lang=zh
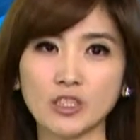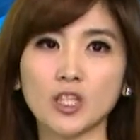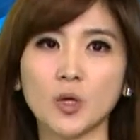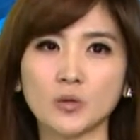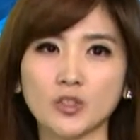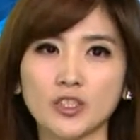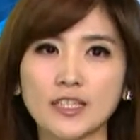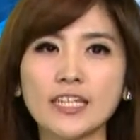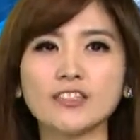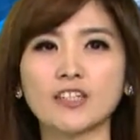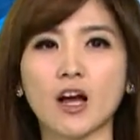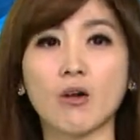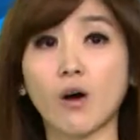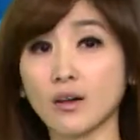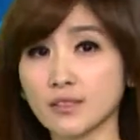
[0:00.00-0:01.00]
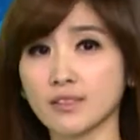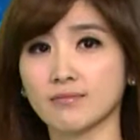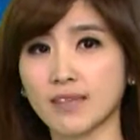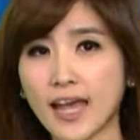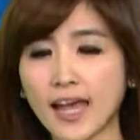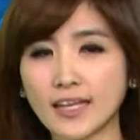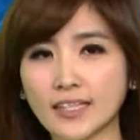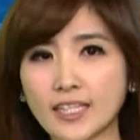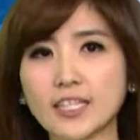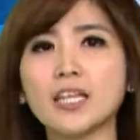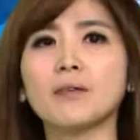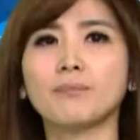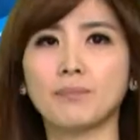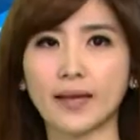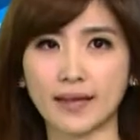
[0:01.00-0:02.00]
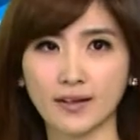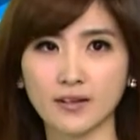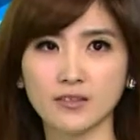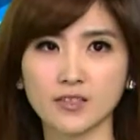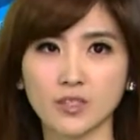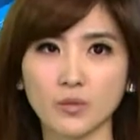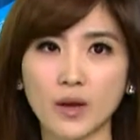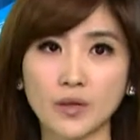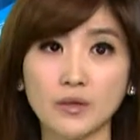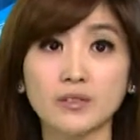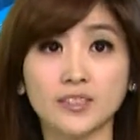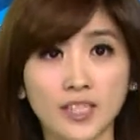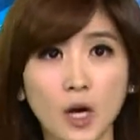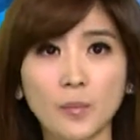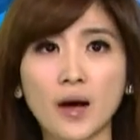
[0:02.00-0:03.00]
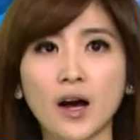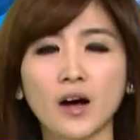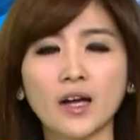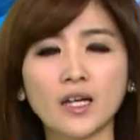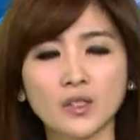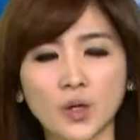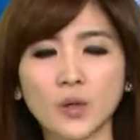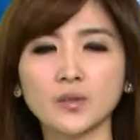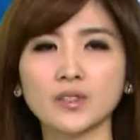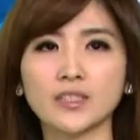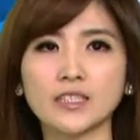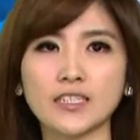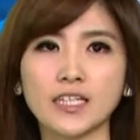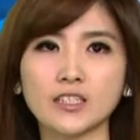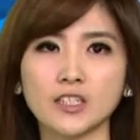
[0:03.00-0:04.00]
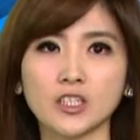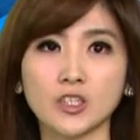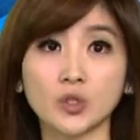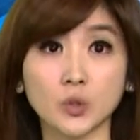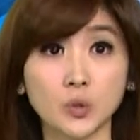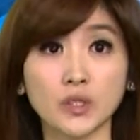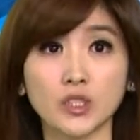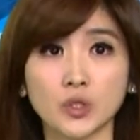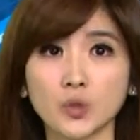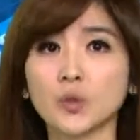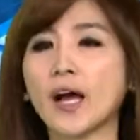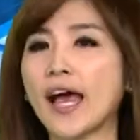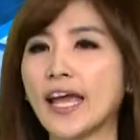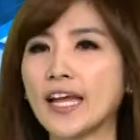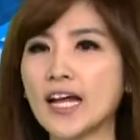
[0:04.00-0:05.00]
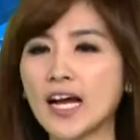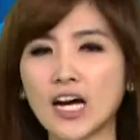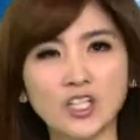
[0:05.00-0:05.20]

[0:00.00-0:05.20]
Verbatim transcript: 基隆市议长黄景泰以一百二十万元交保，同时限制出境出海。